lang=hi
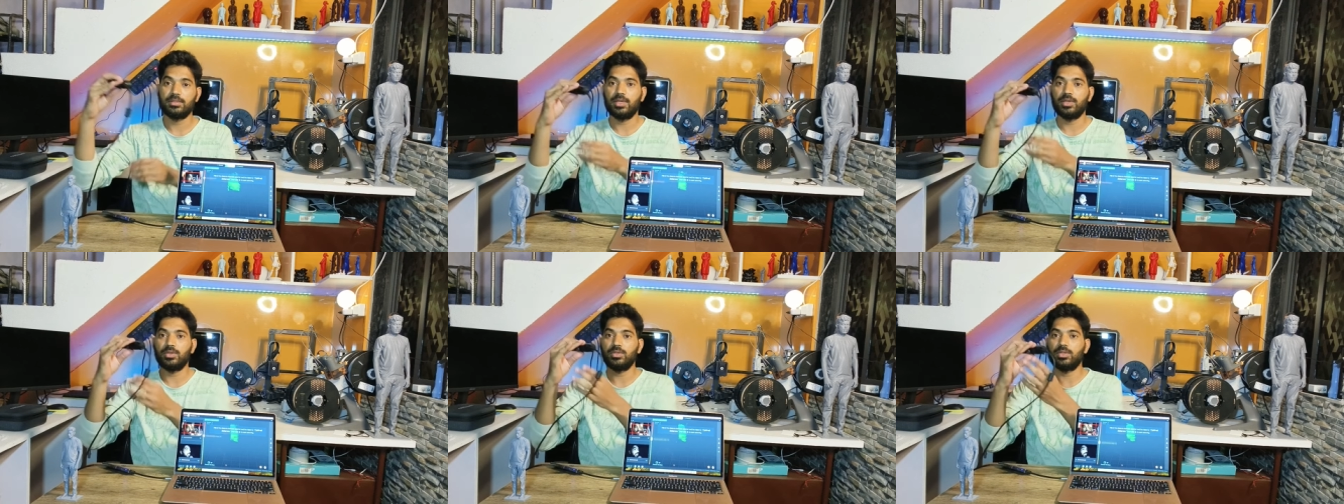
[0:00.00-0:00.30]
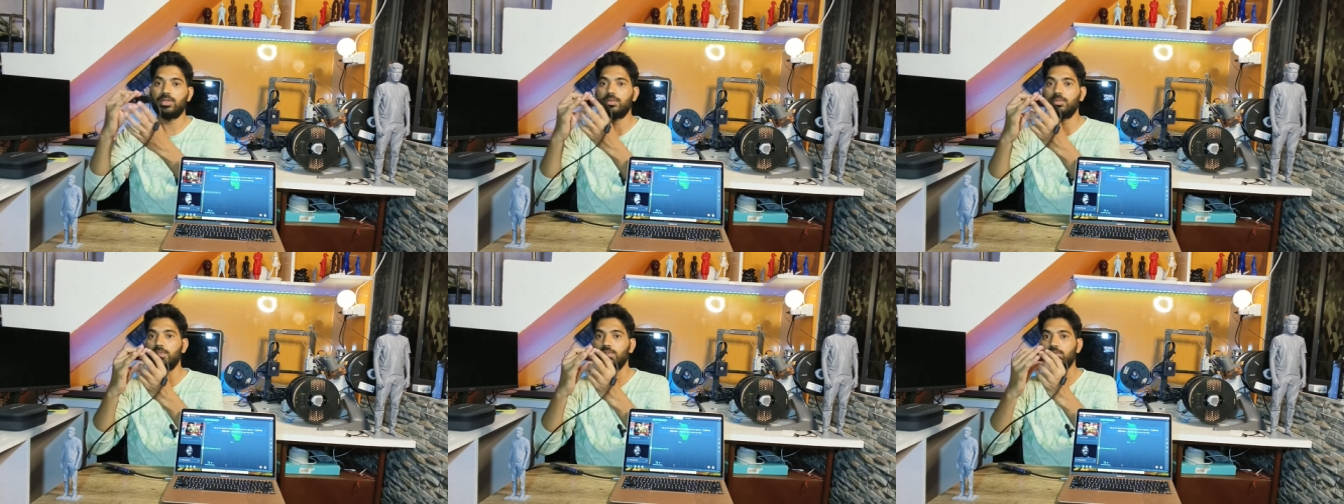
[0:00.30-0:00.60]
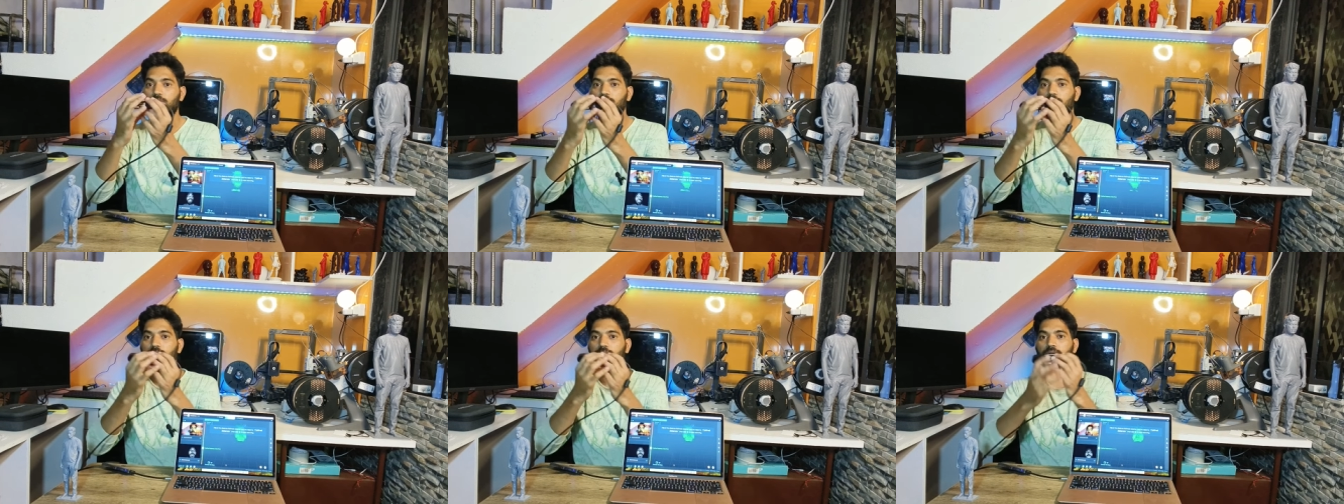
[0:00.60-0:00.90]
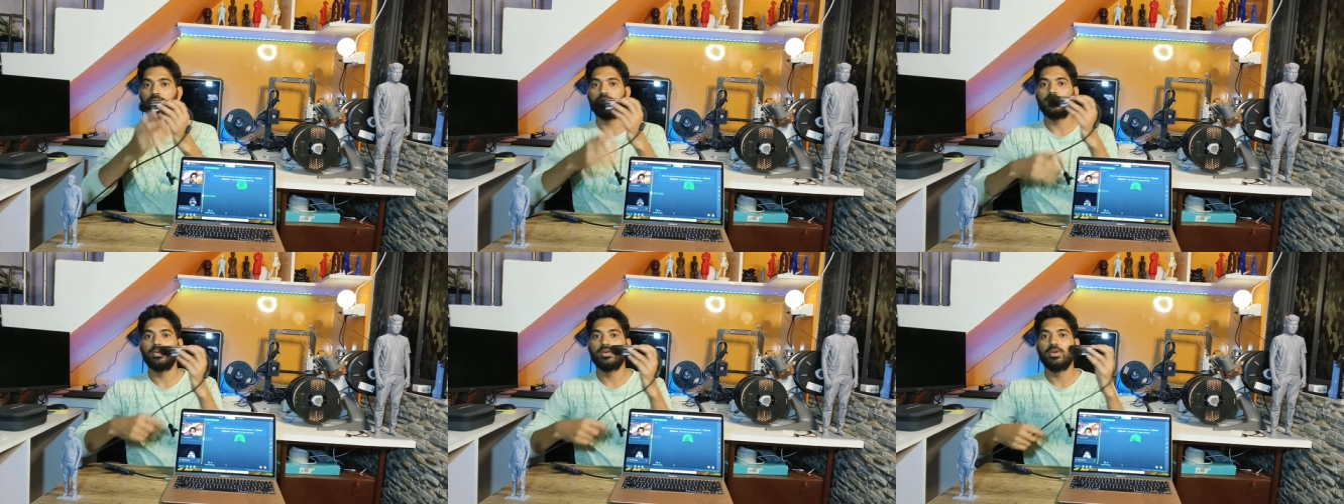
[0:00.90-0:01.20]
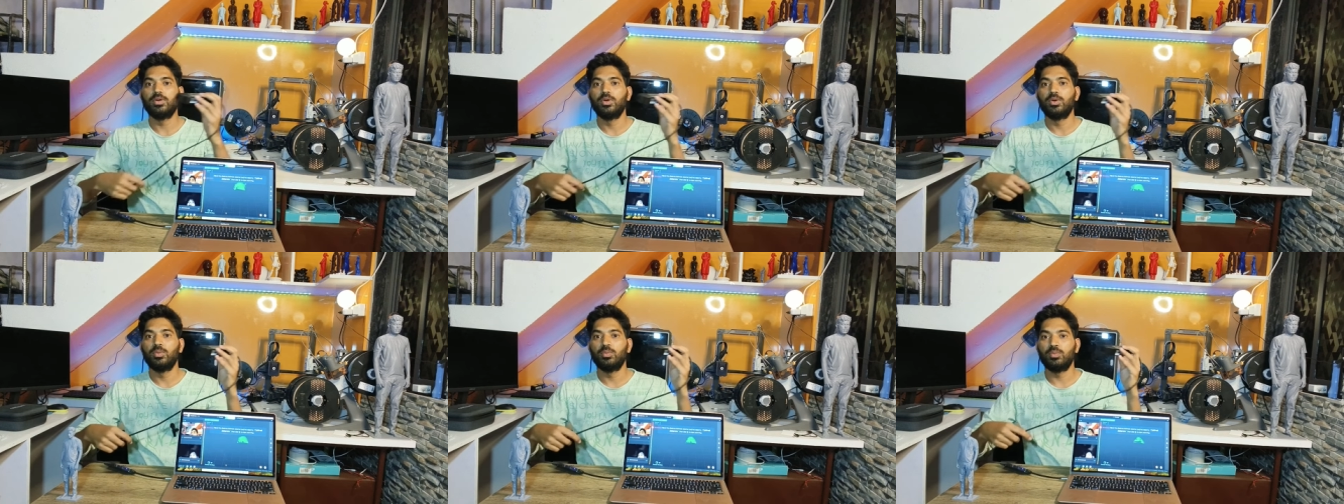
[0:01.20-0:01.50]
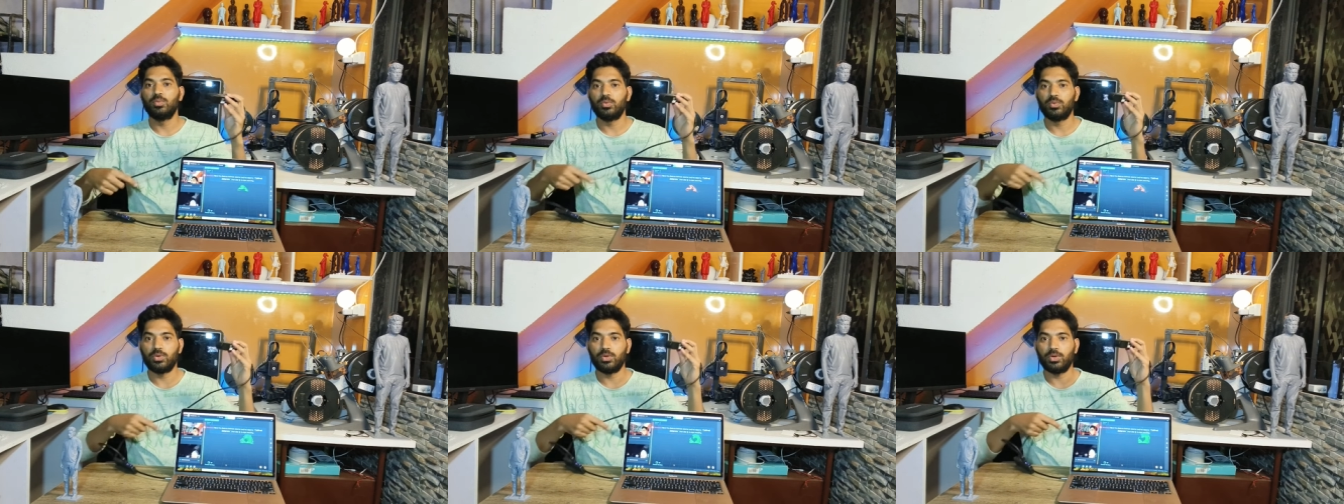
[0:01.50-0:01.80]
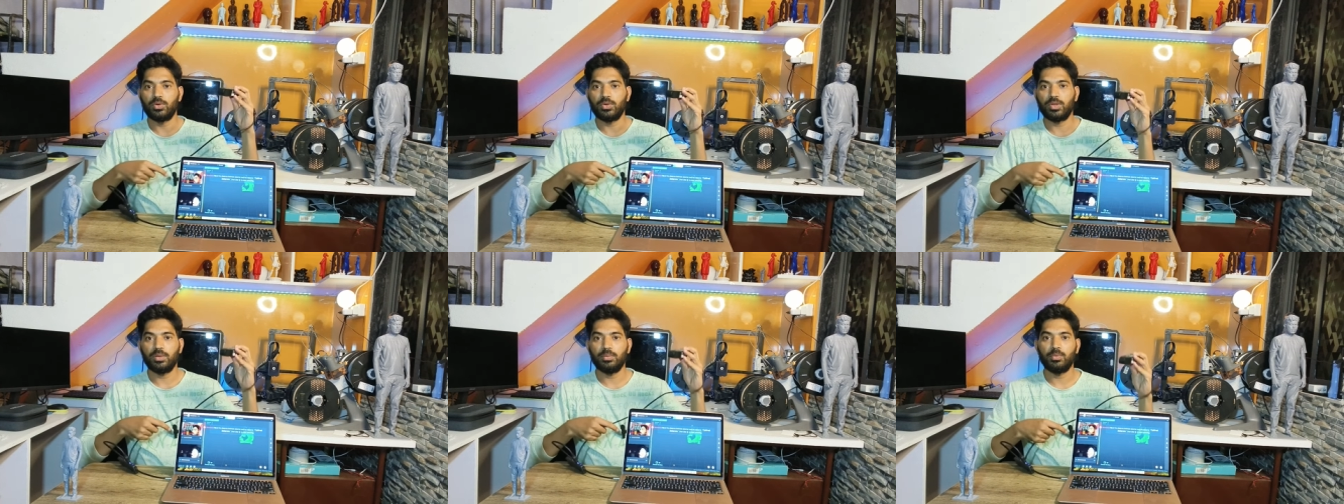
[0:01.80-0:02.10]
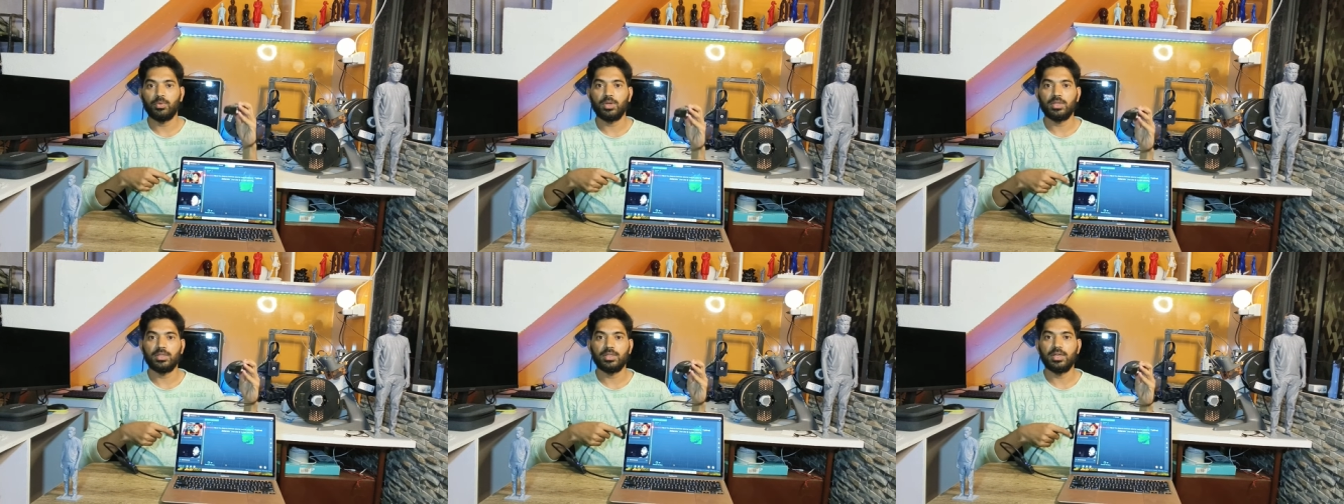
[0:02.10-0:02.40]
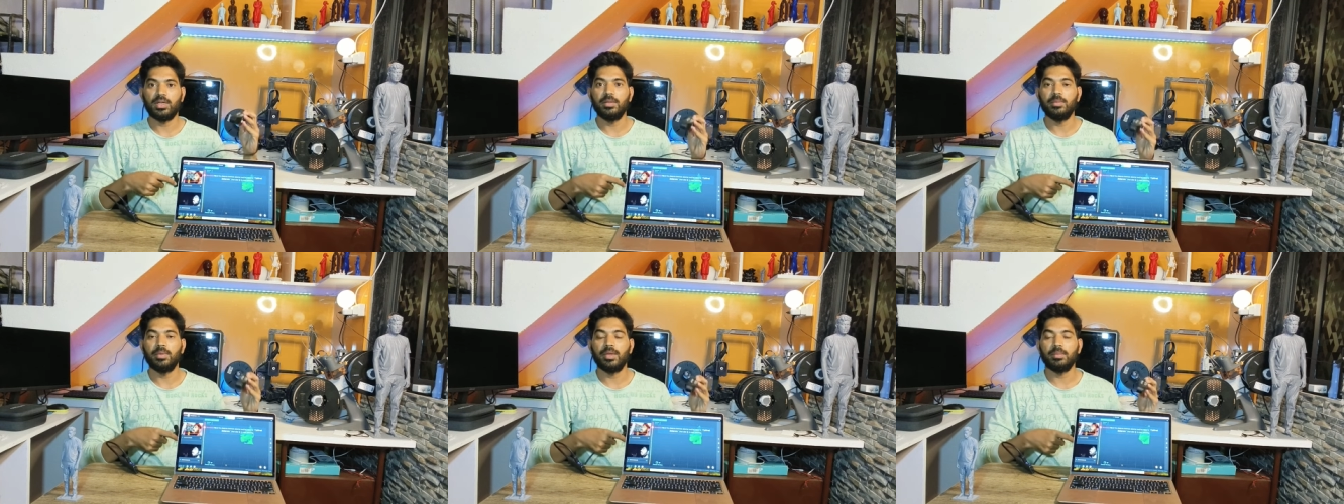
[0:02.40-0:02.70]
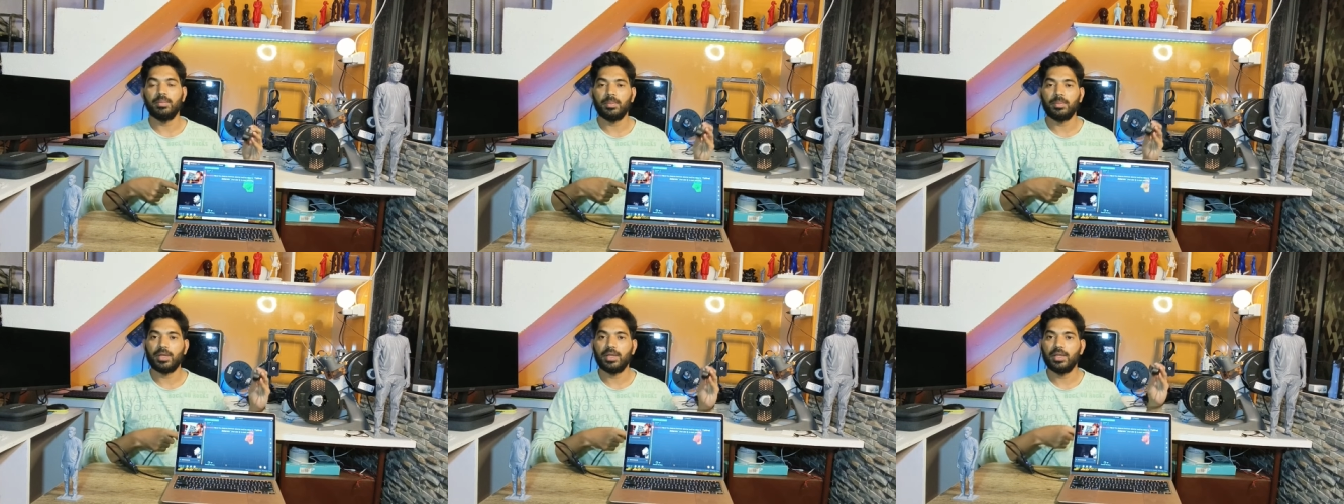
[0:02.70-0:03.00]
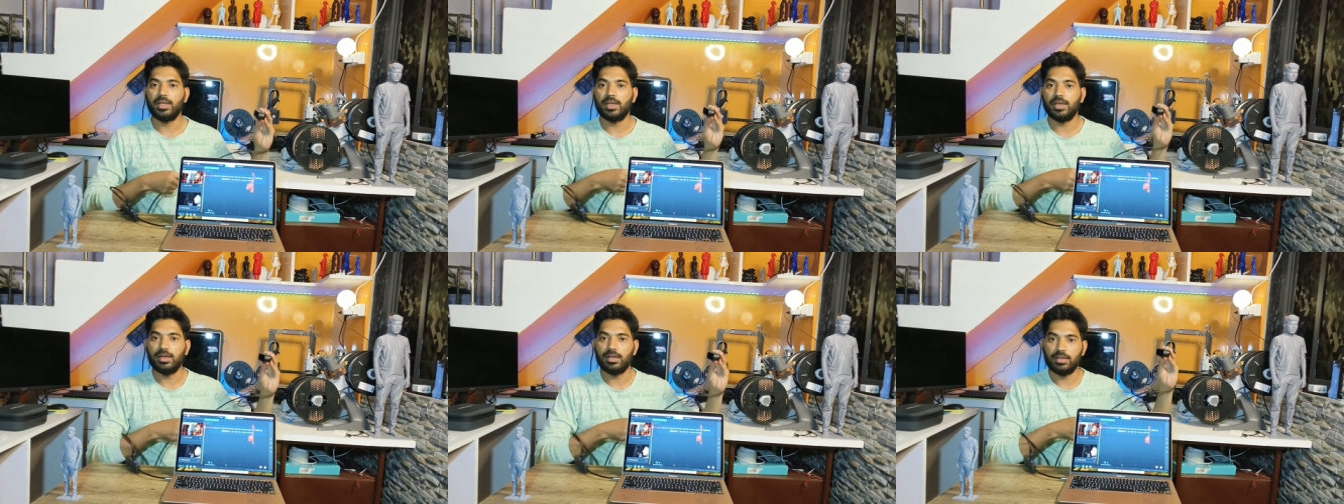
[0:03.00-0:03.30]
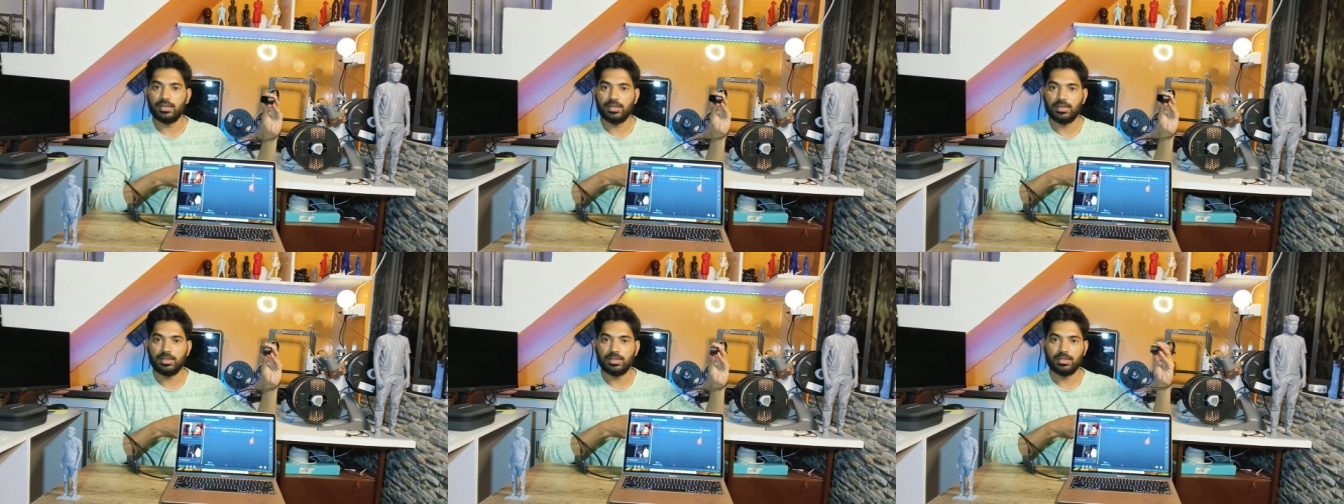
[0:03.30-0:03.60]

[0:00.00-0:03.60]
चारों तरफ इसको मूव करोगे पूरा थ्री मैप आपका लेगा